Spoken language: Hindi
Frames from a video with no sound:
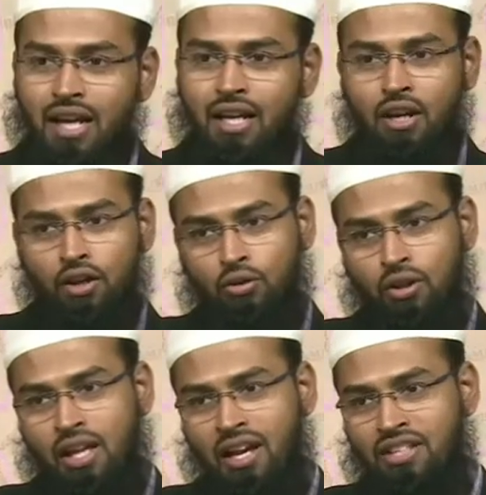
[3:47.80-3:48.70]
है तो
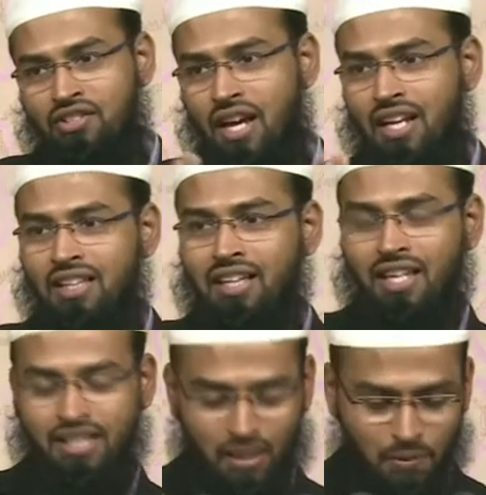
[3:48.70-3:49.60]
ये अच्छा रहता
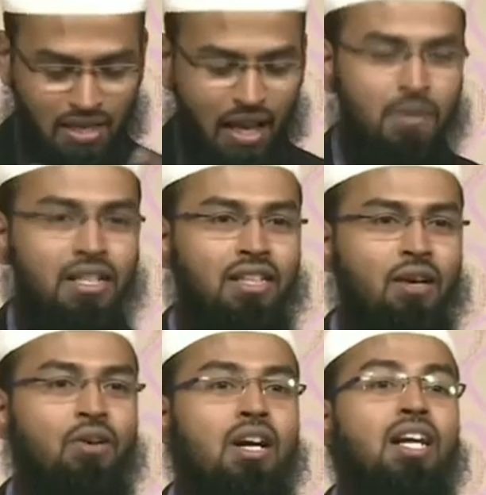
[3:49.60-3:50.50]
है इसकी मिसाल मैं देता
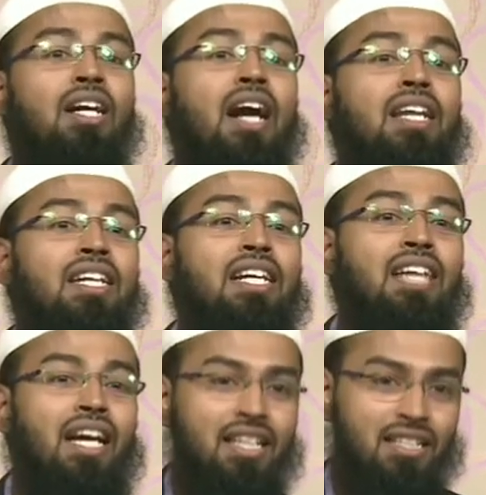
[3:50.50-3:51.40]
हूँ गाड़ी के
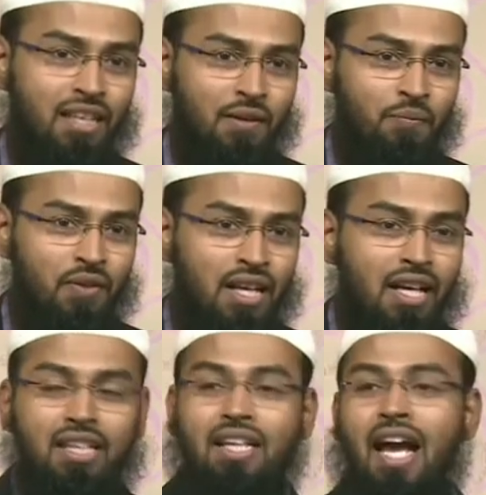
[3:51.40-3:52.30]
टायर से
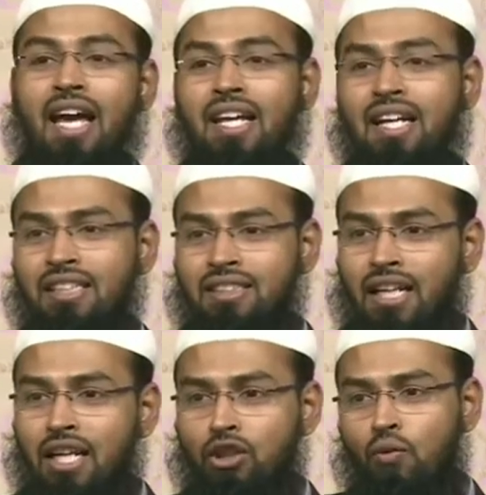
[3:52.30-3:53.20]
टायर अगर
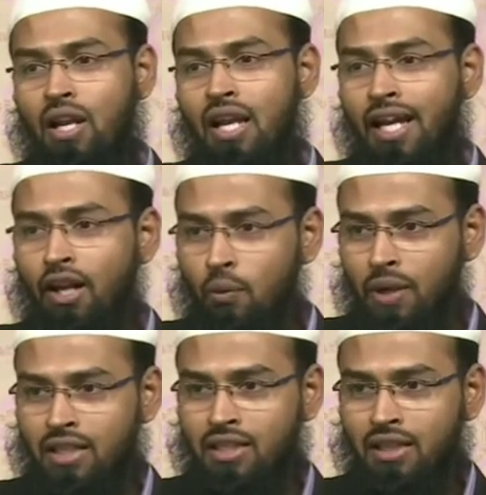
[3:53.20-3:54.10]
चले तो लाख
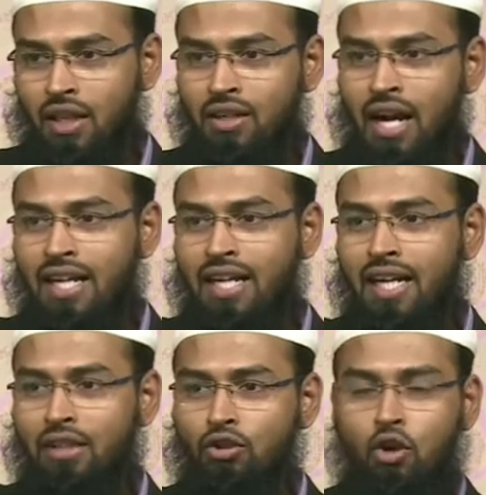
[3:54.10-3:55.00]
किलोमीटर चलता है और गाड़ी
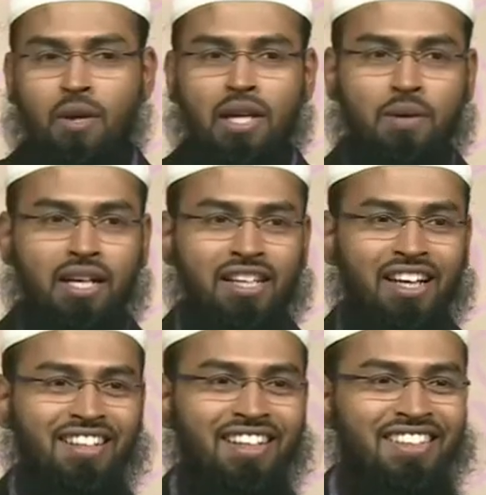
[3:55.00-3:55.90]
खड़े तो दो महीने में कट
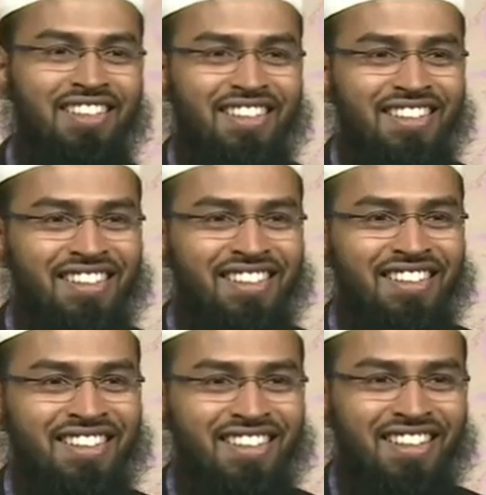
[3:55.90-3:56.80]
जाता है
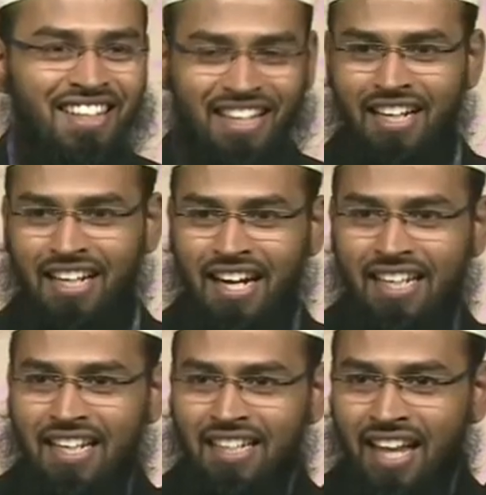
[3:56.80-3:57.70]

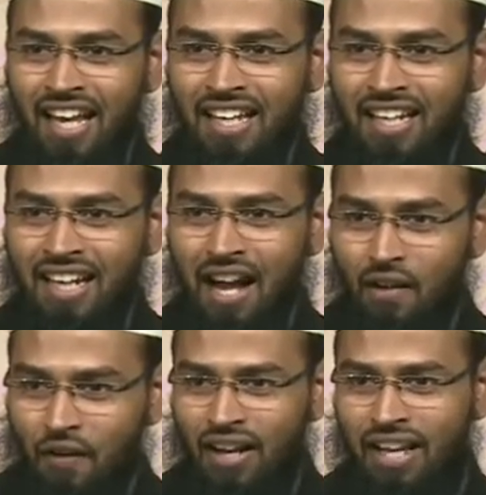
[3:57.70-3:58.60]
गाड़ी के टायर अगर
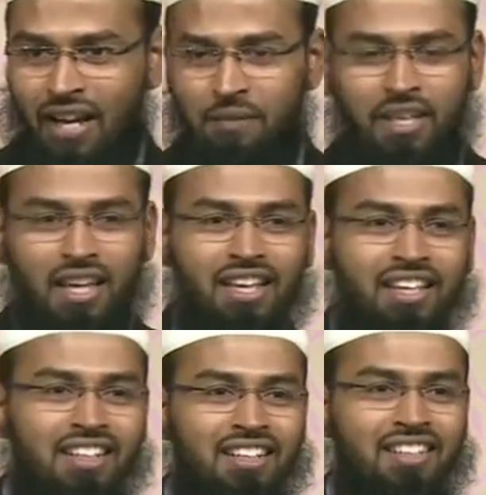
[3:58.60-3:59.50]
हवा वाले हैं आपके
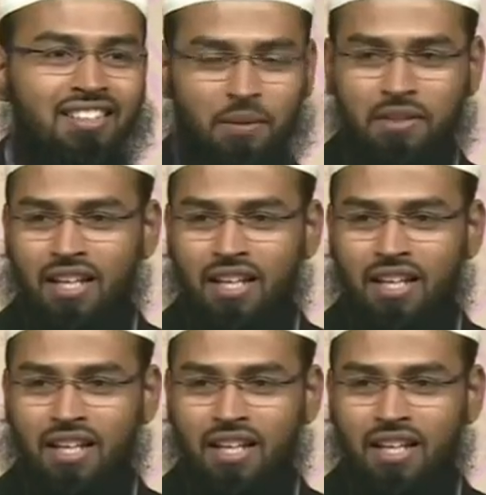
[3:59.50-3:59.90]
समझ